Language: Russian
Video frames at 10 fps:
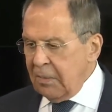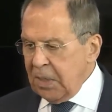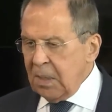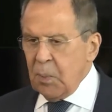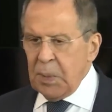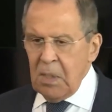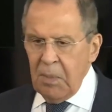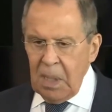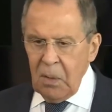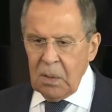все это
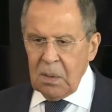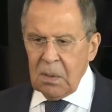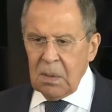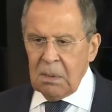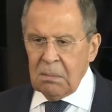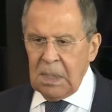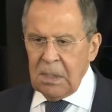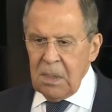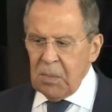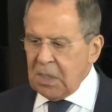понимают.
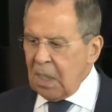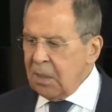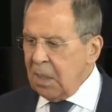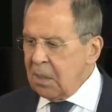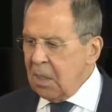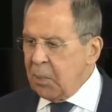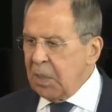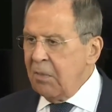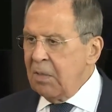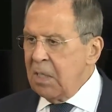Одним из конкретных
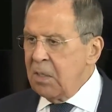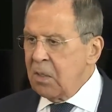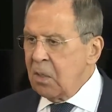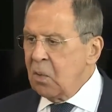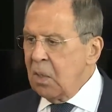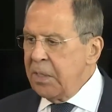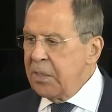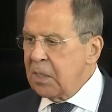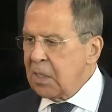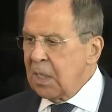проявлений такой
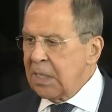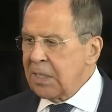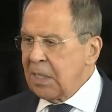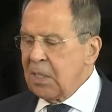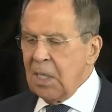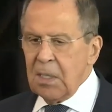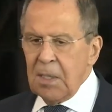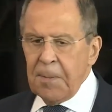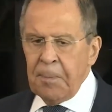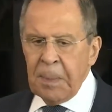линии стало
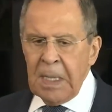создание